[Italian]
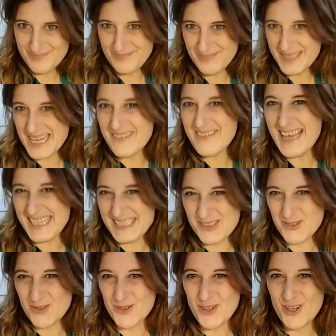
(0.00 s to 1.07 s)
mi
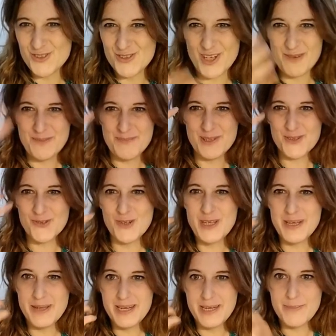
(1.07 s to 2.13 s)
travesto, no? Cioè metto
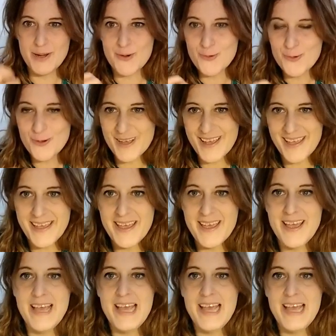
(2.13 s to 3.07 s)
le, le parrucche